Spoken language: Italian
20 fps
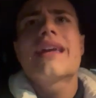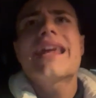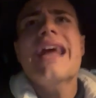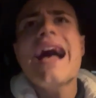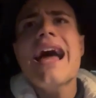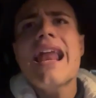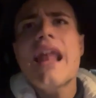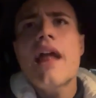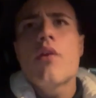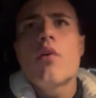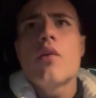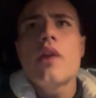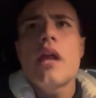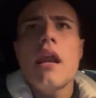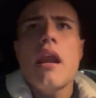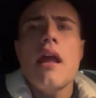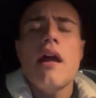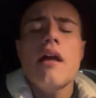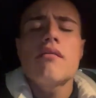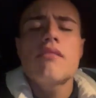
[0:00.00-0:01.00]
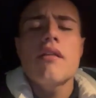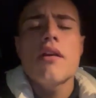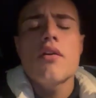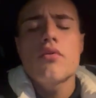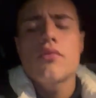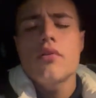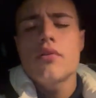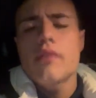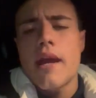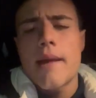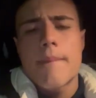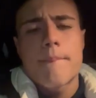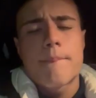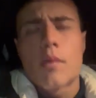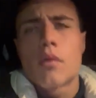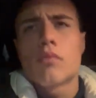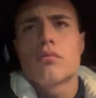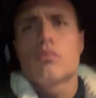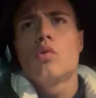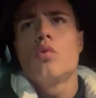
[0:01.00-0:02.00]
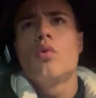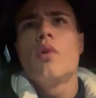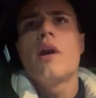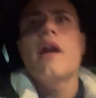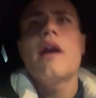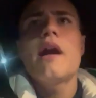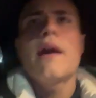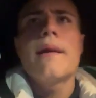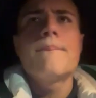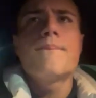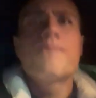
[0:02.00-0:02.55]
calano nel secondo tempo due mh,